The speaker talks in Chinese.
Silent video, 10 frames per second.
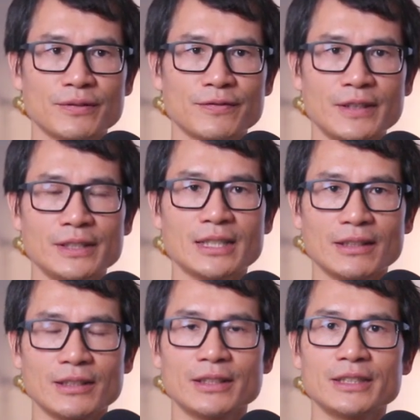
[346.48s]
分享
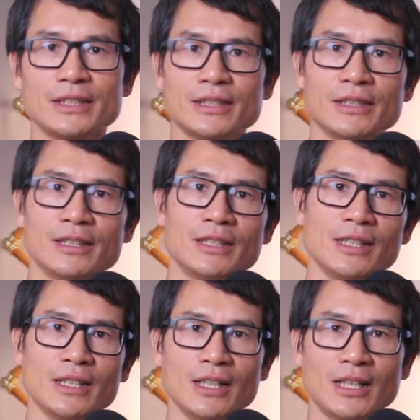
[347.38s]
的一些，
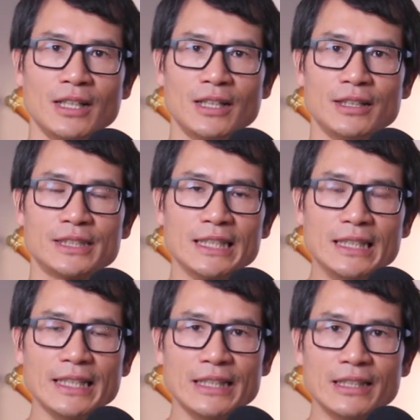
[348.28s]
呃，
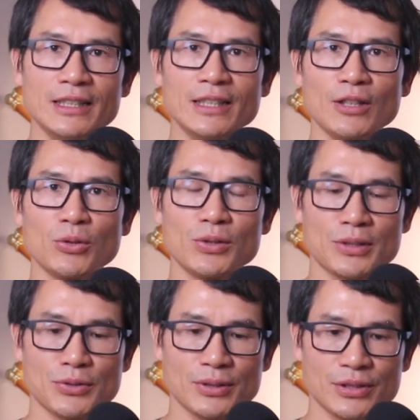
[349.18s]
经历或者
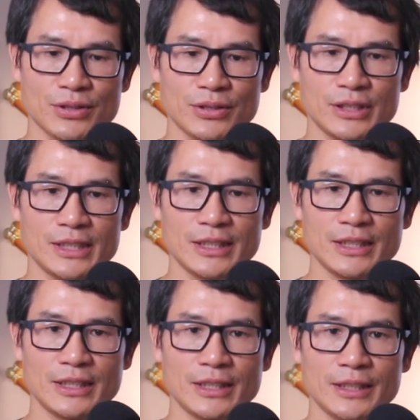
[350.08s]
说是一
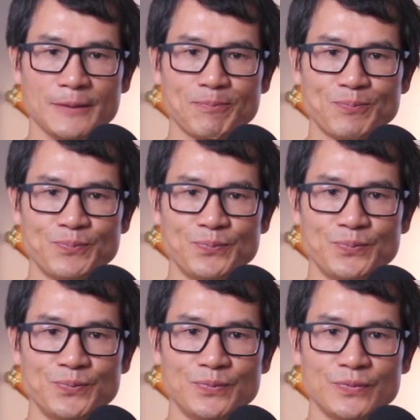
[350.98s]
些，
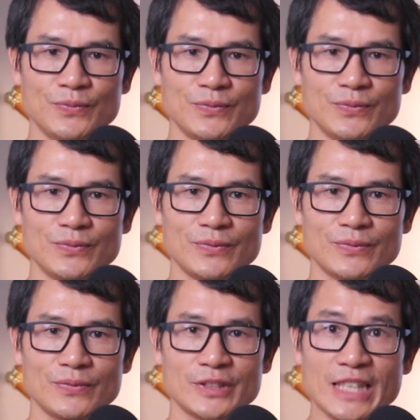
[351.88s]
嗯。
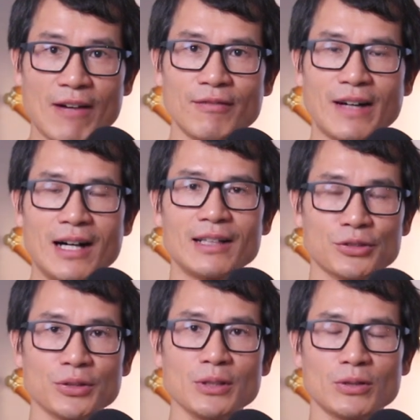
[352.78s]
想法，
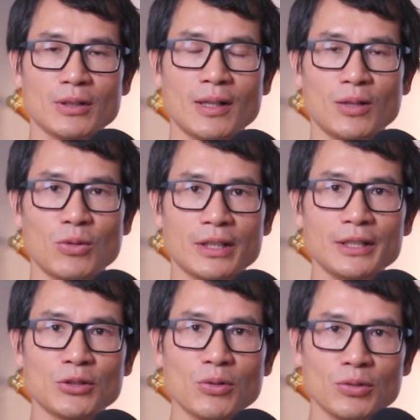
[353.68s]
所有的话，我可
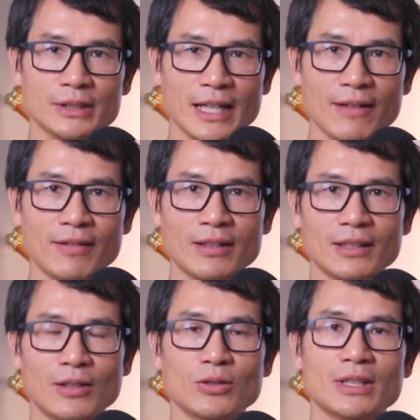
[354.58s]
以通过采访，
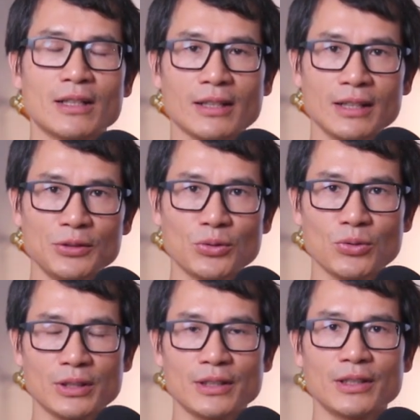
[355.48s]
然后让更
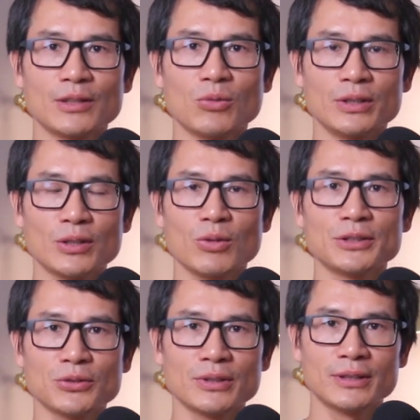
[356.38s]
多的我的
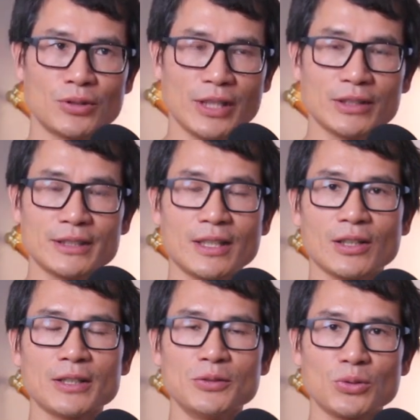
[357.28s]
观众了解到
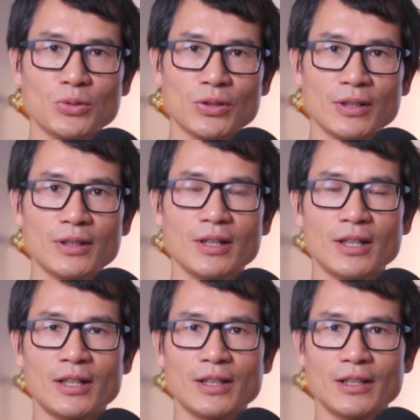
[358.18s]
更多
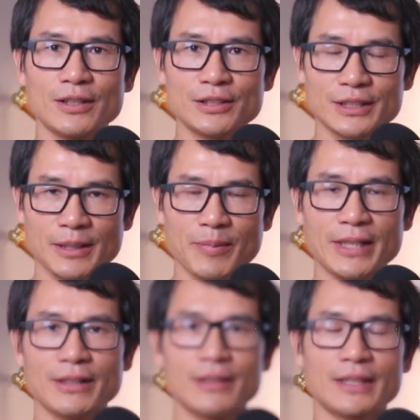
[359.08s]
呃这
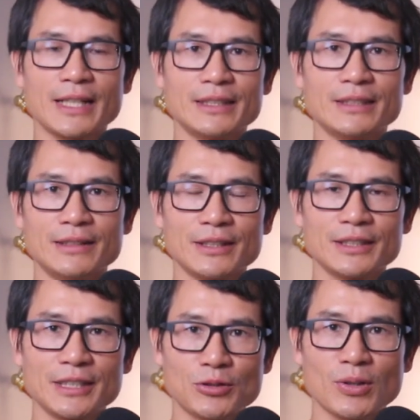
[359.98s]
边的电影人的一
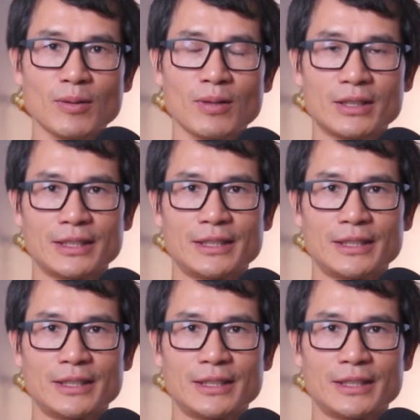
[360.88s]
些状况，